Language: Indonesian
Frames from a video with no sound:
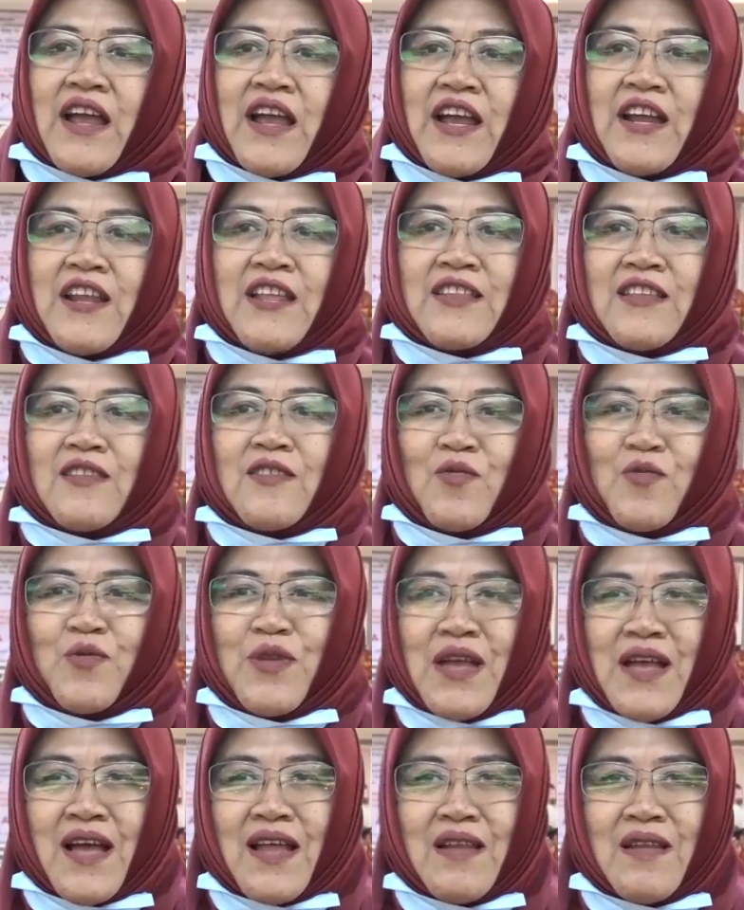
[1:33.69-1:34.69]
ini
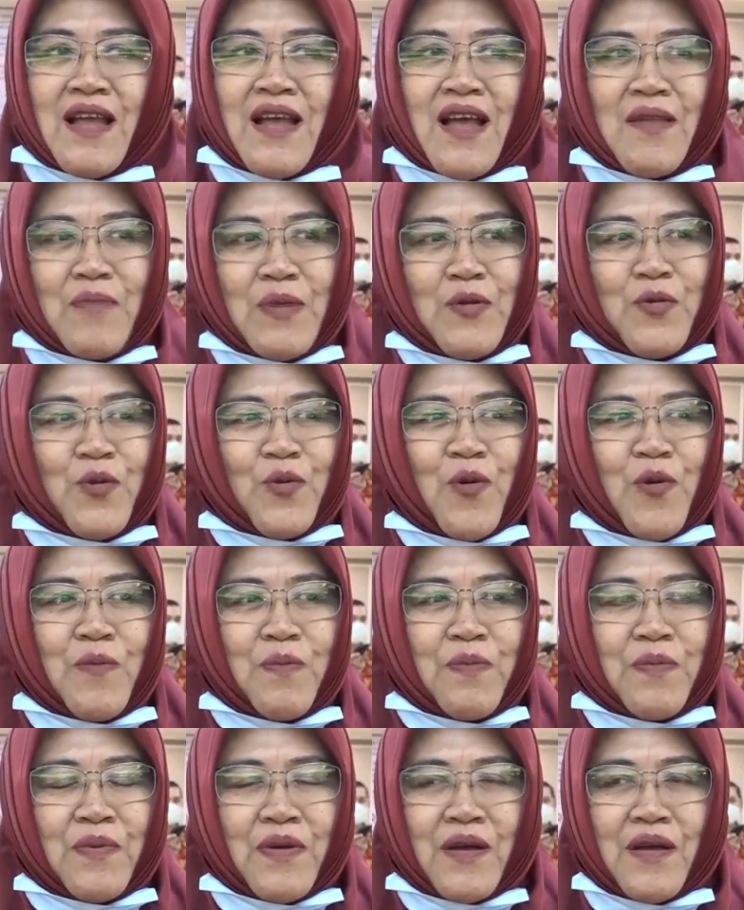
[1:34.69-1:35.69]
tentunya kan akan mendukung
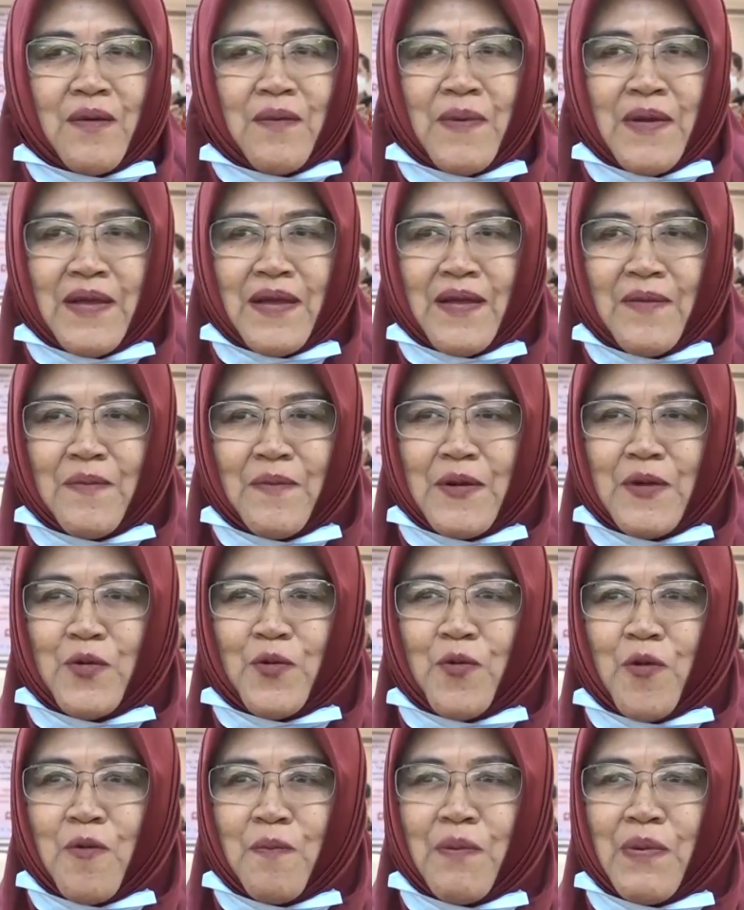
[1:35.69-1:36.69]
apa ya
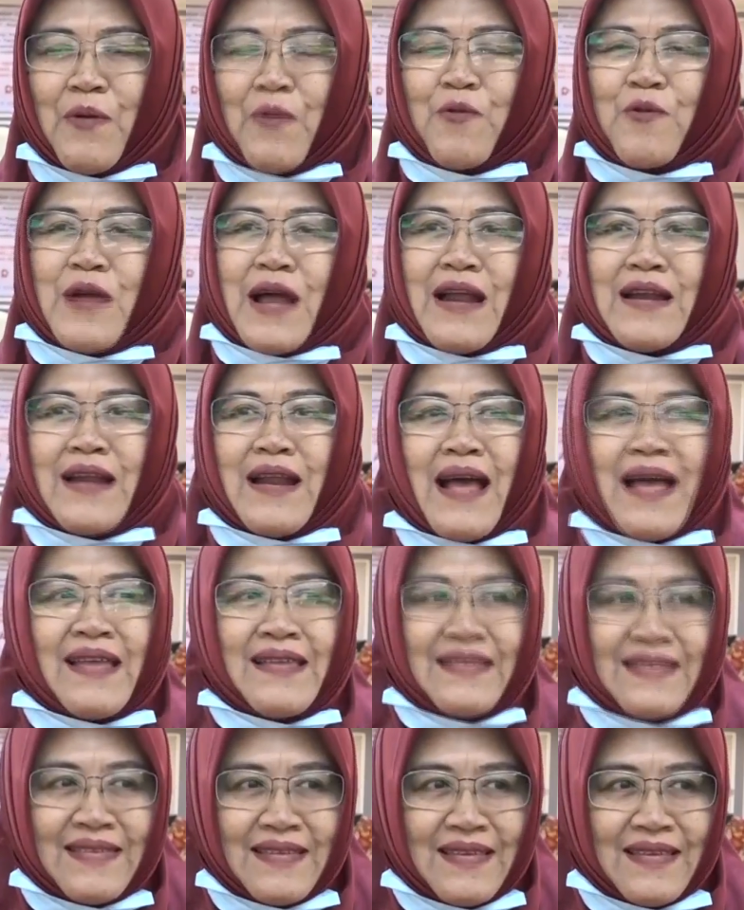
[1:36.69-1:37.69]
mendukung penggunaan
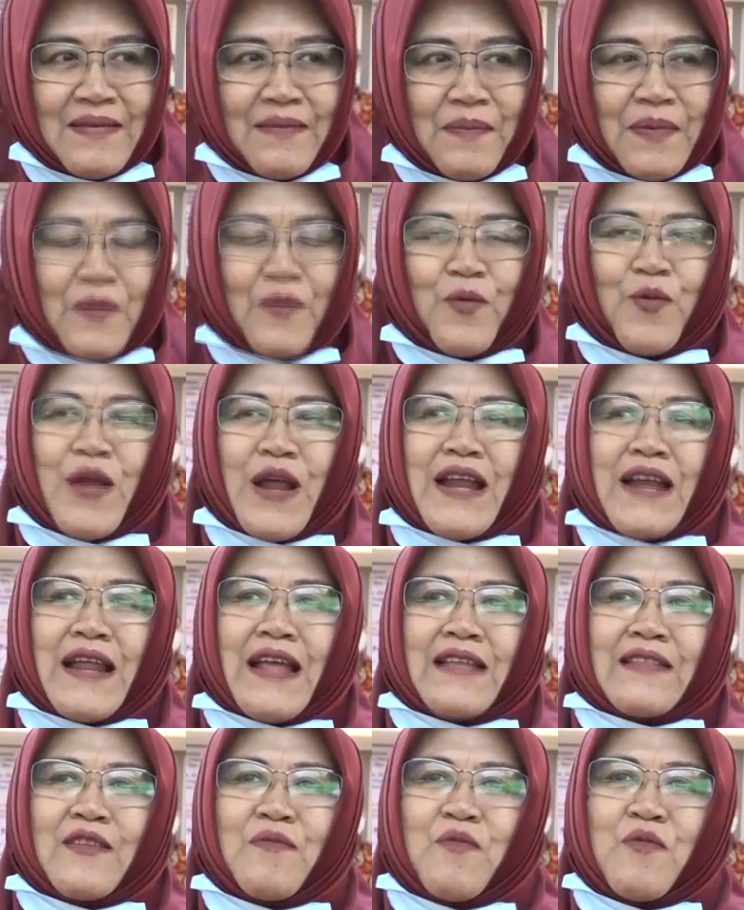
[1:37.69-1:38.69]
IT penggunaan
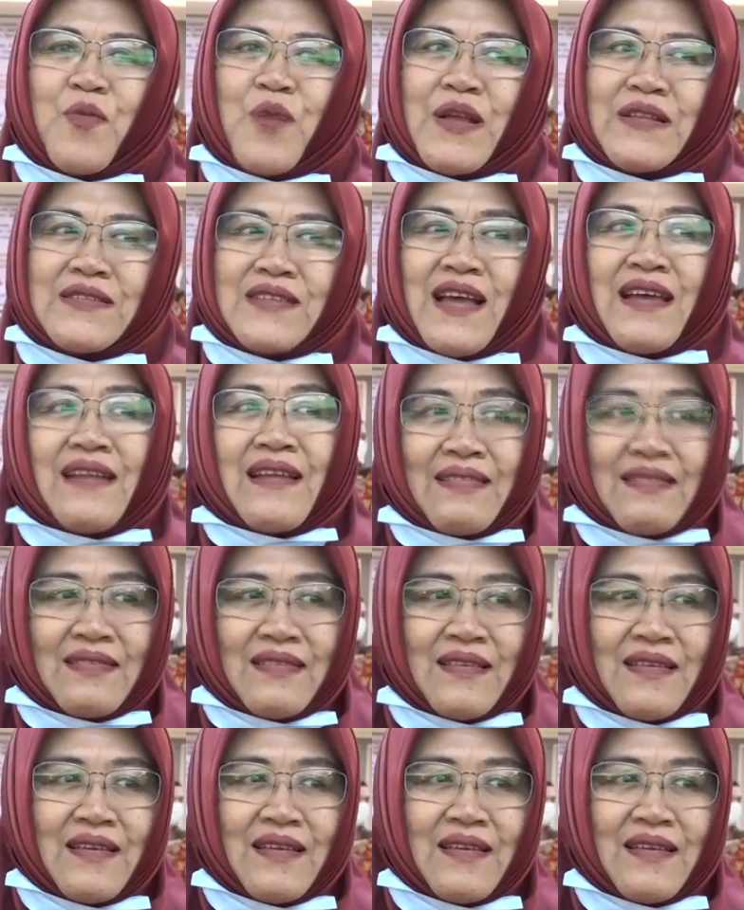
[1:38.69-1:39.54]
IT merupakan syarat